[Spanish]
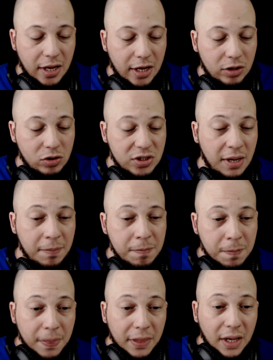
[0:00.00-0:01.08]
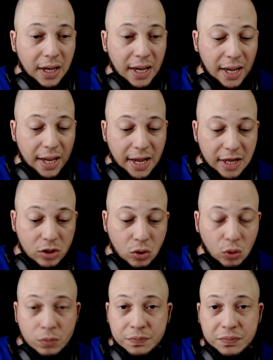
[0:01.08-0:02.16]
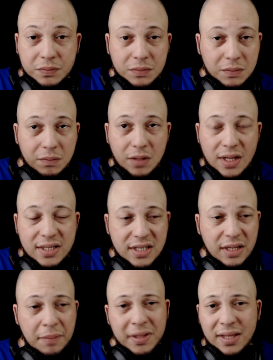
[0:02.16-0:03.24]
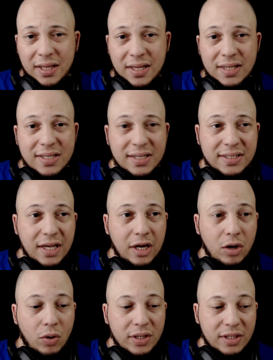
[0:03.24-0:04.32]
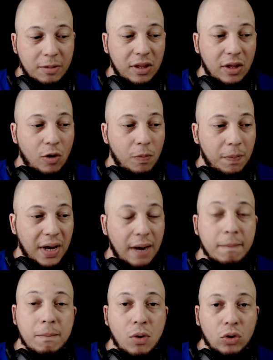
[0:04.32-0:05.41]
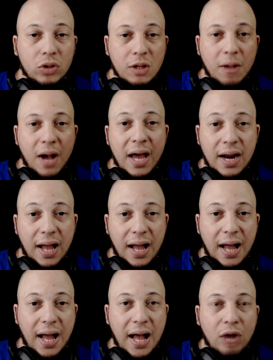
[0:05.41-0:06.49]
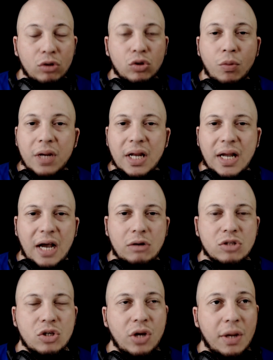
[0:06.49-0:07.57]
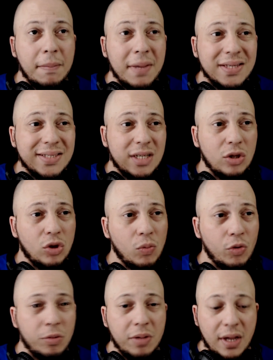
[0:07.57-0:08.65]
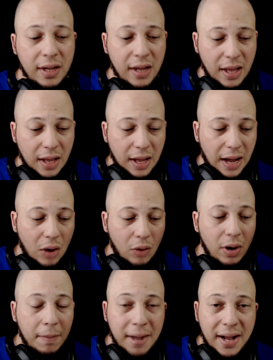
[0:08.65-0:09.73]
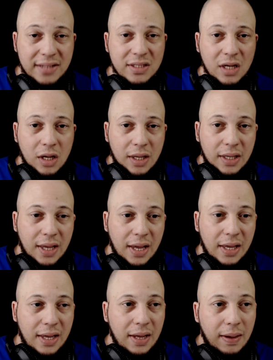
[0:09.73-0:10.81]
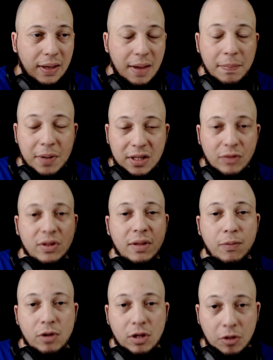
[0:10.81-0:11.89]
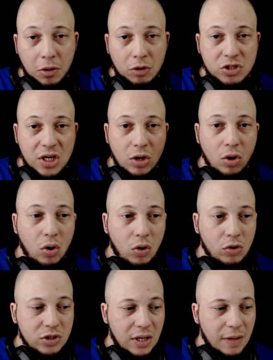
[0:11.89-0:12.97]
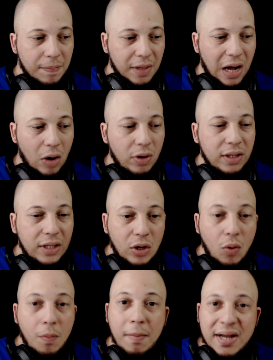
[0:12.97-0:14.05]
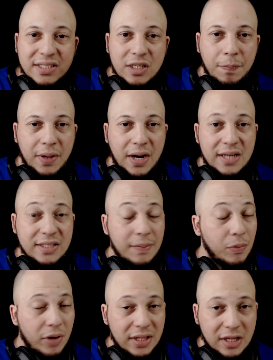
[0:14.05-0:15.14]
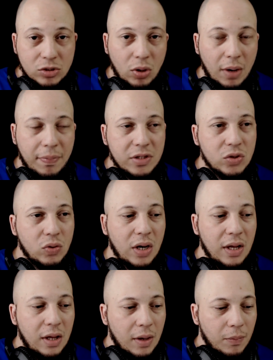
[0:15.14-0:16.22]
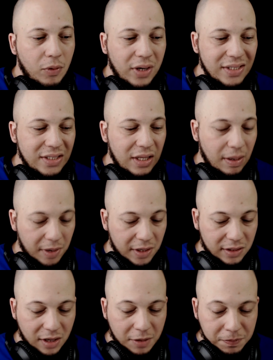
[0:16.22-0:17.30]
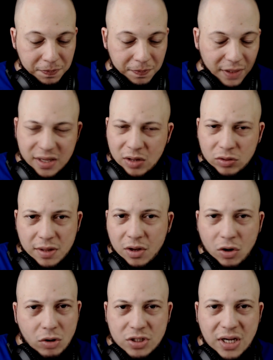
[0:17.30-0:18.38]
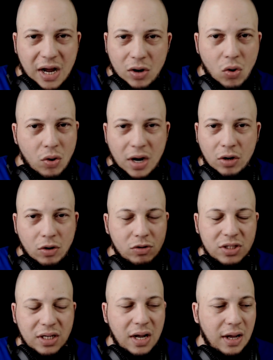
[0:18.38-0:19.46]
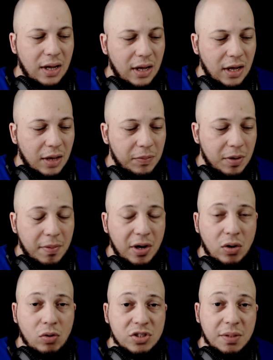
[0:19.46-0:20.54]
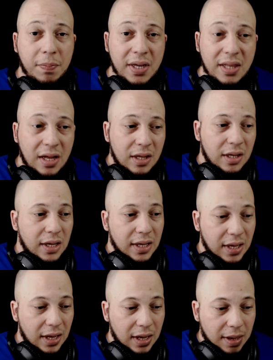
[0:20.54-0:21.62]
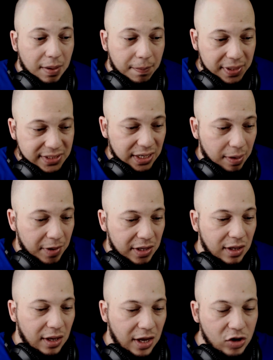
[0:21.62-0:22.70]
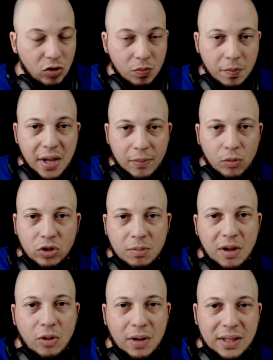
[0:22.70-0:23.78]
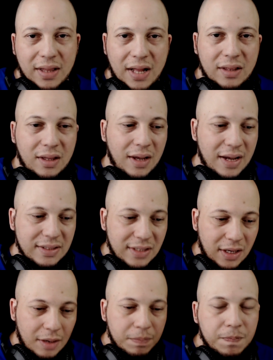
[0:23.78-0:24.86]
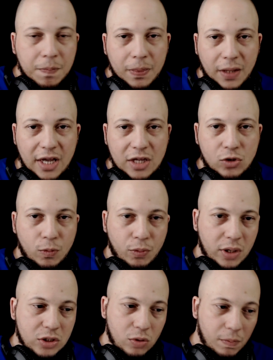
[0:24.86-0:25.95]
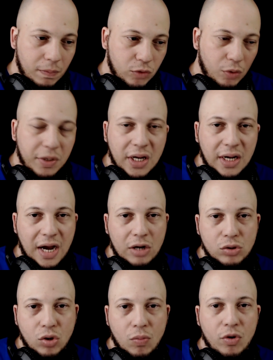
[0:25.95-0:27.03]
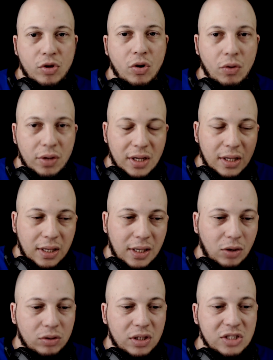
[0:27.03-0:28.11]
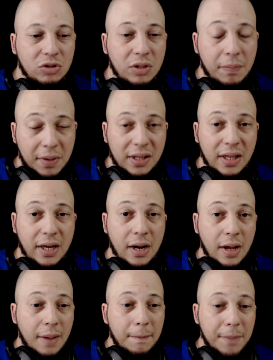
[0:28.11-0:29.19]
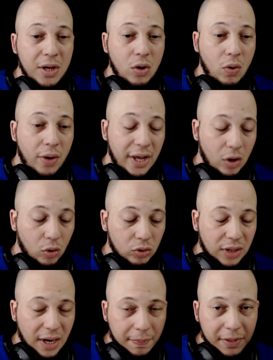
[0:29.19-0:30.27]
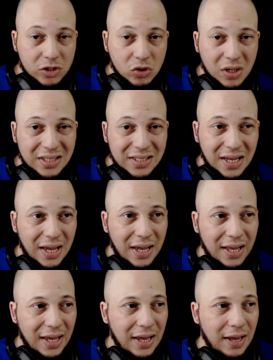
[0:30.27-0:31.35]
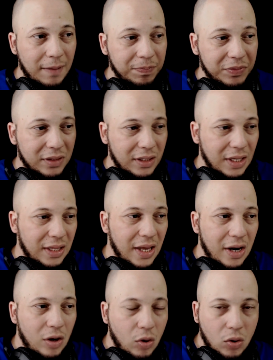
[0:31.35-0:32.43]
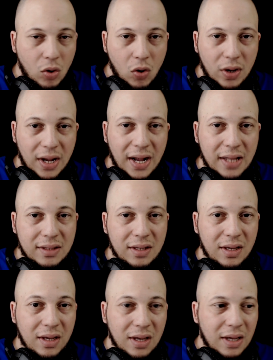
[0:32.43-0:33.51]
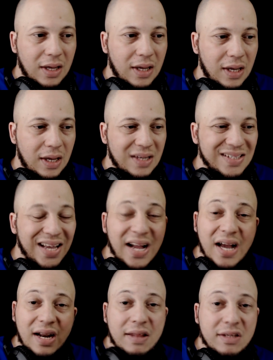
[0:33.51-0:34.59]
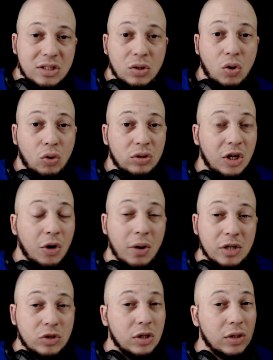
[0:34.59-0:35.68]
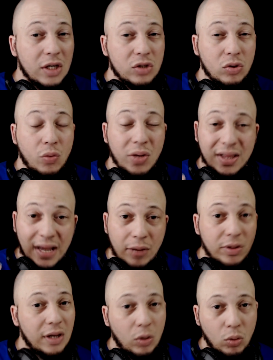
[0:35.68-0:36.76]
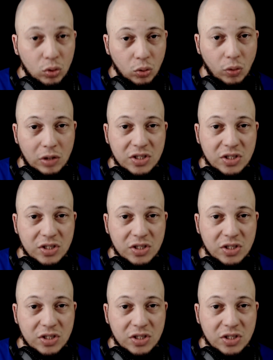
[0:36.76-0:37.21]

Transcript: Entonces, eh, esto, ciertamente quise hacerlo, este video, para motivar a los dominicanos. Señores, me siento muy bien ahora más que, que, que he emprendido este proyecto de los 100 locos. Ahora tengo más esperanza por esta sola persona, porque ciertamente eh, ya ustedes conocen a Ronald, conocen a, mi hermano Cepeda, que básicamente ellos me han motivado bastante a hacer esto, porque son dominicanos como yo y, con deseo de emprender. Pero encontrar personas que, te reconozcan a ti y, sean agradecidos contigo, eso, es, eso no está en nuestra cultura.